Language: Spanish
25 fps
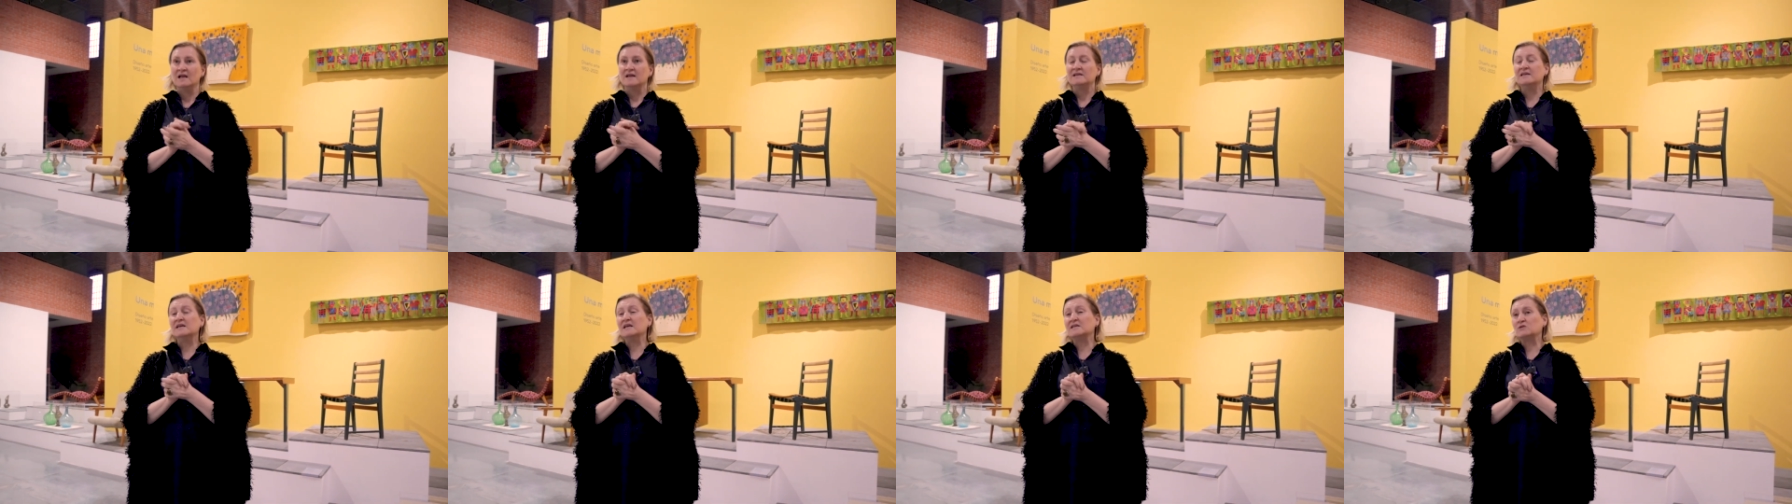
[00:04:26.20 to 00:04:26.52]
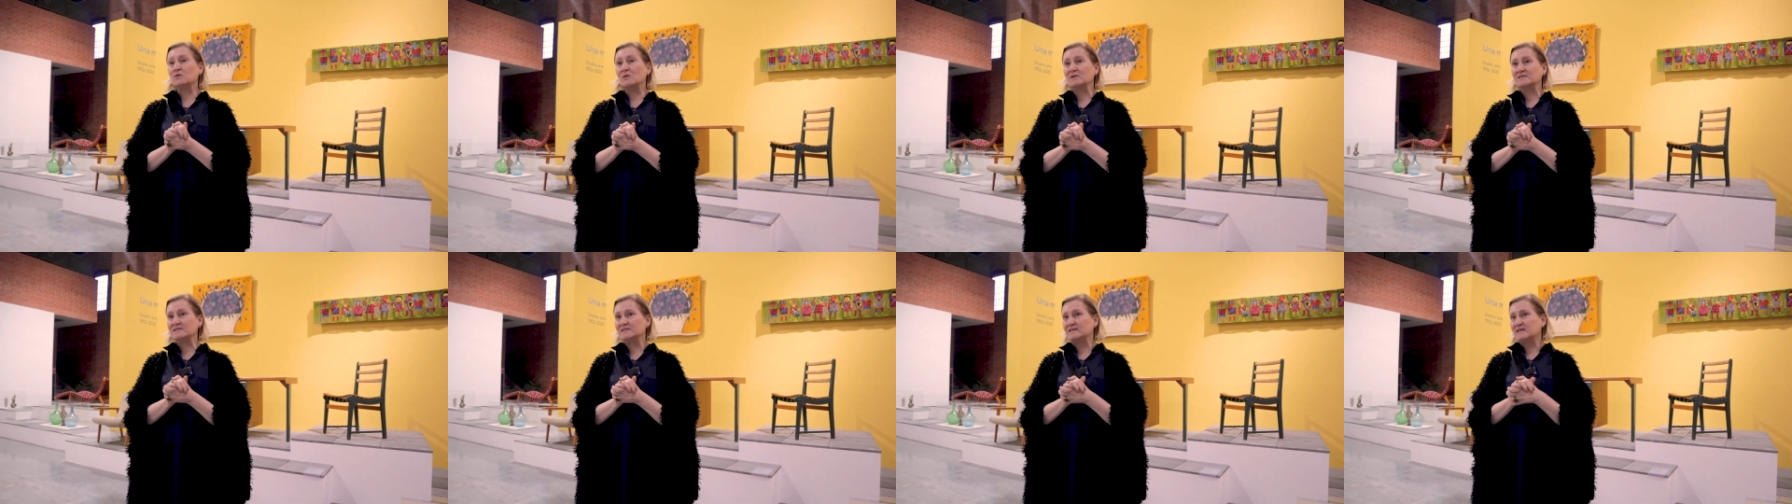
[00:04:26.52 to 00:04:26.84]
Y
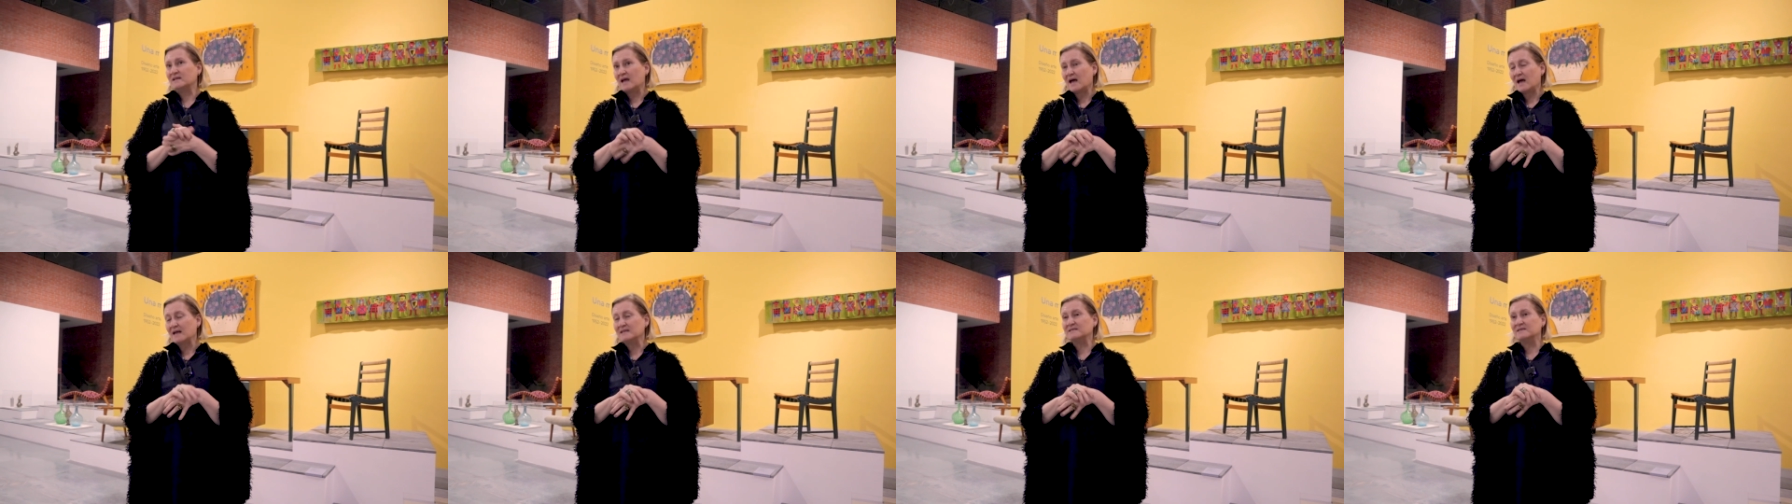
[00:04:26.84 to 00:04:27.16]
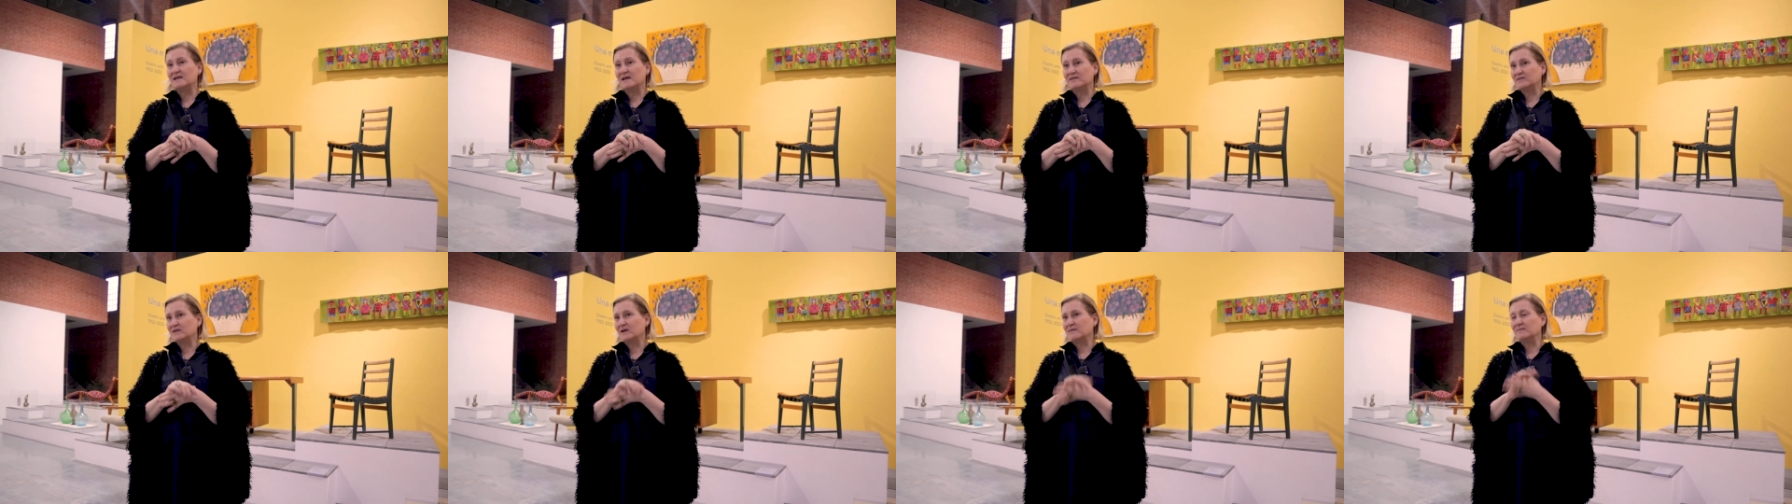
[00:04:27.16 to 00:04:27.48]
eso se
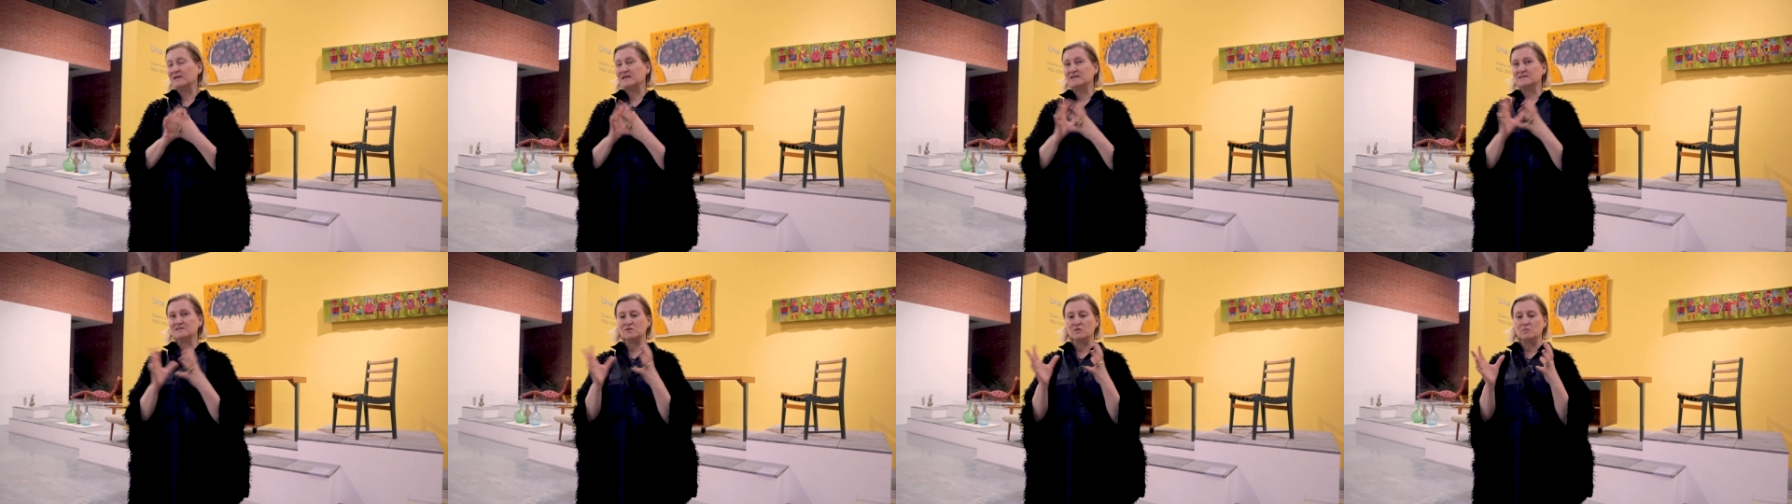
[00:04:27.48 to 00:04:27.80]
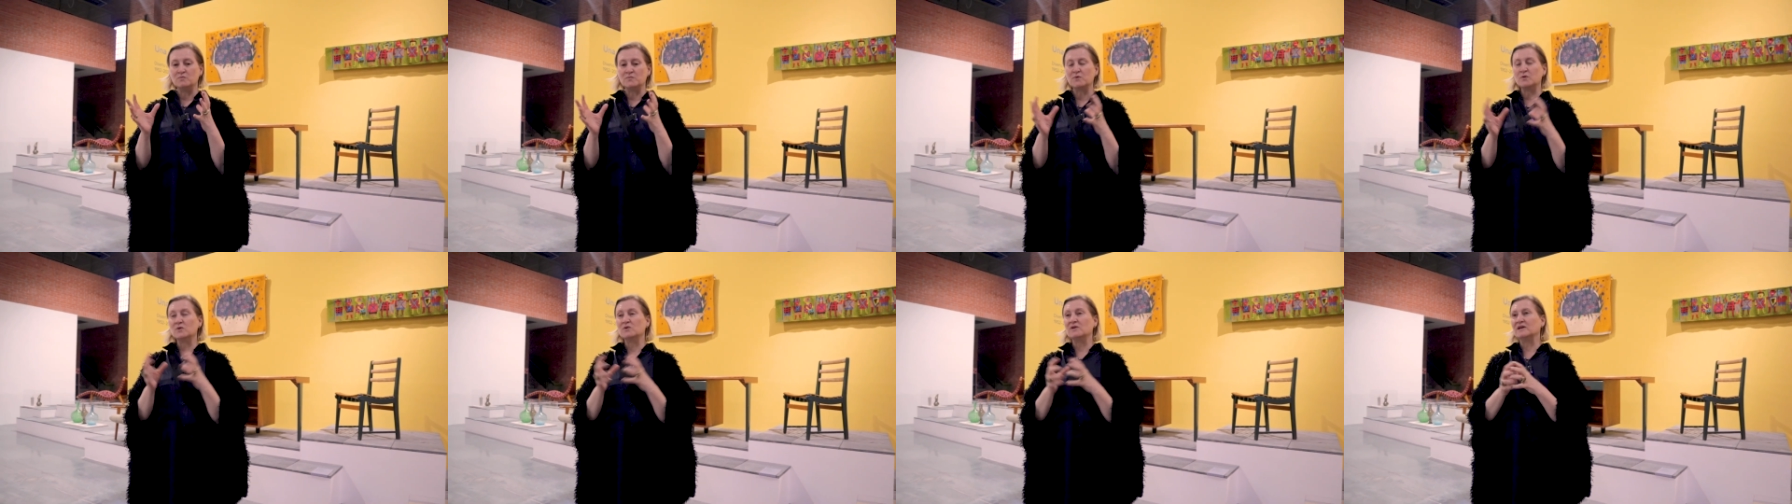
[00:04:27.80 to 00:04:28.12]
hace a través de
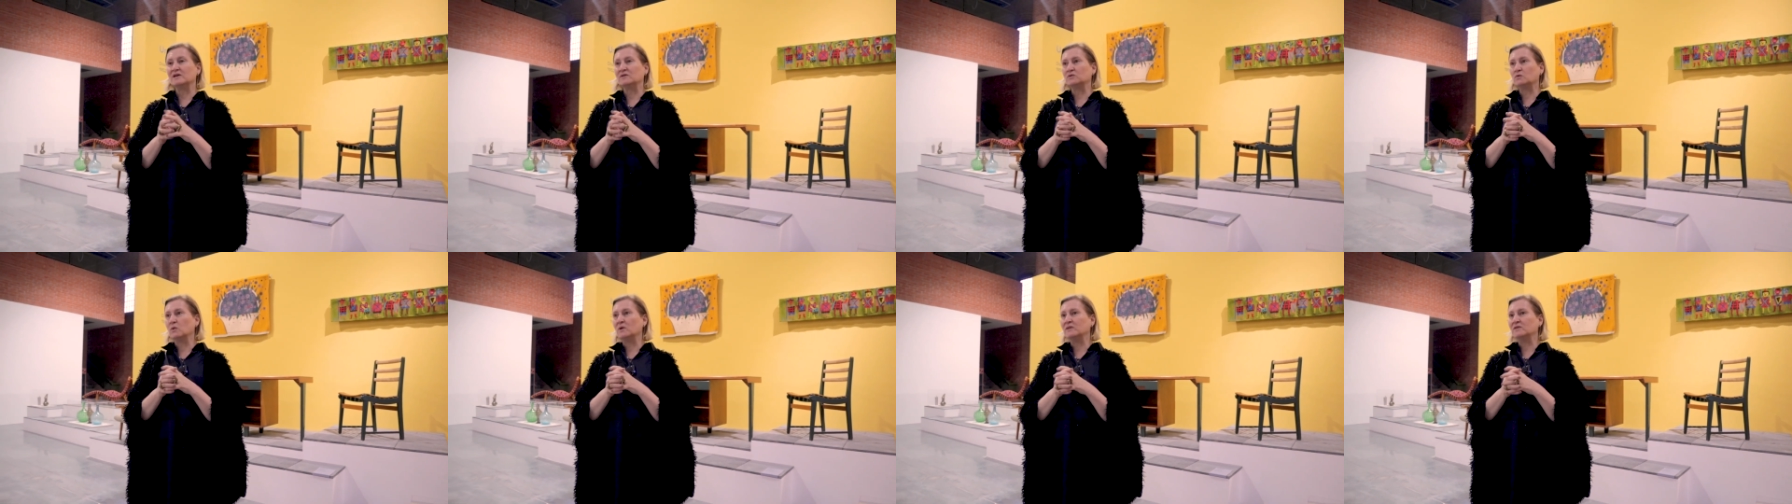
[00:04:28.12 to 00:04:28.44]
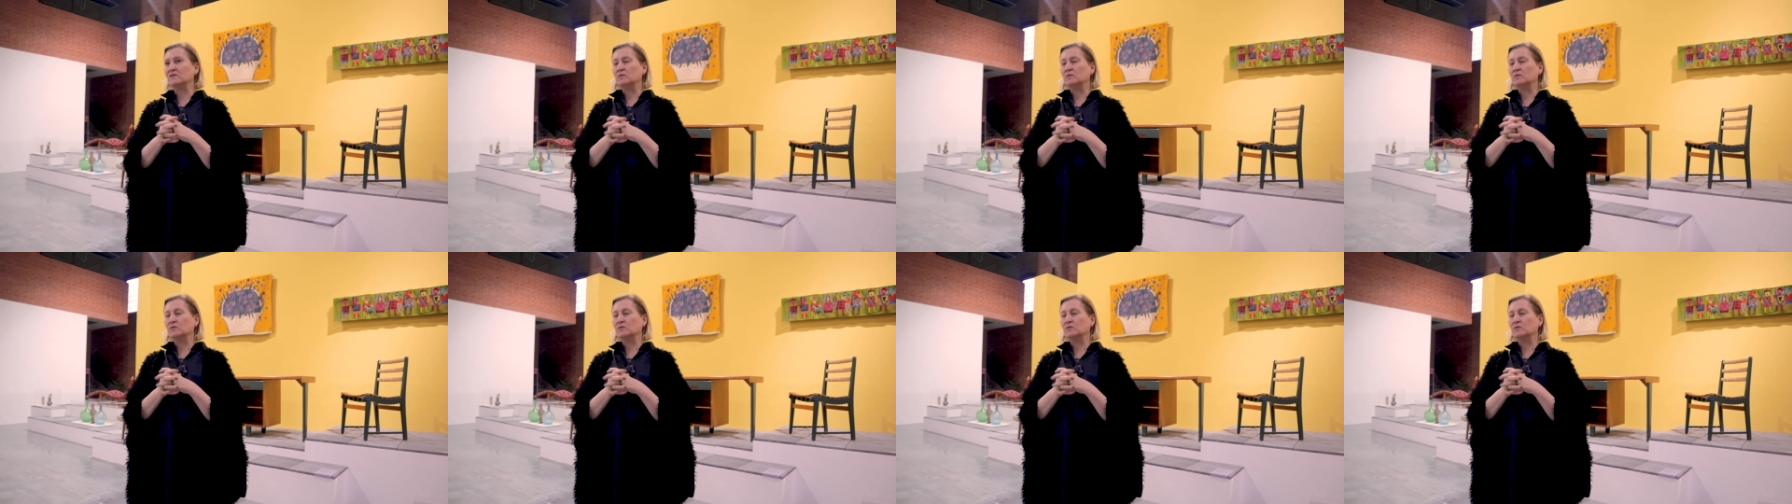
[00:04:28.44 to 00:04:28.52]
un proyecto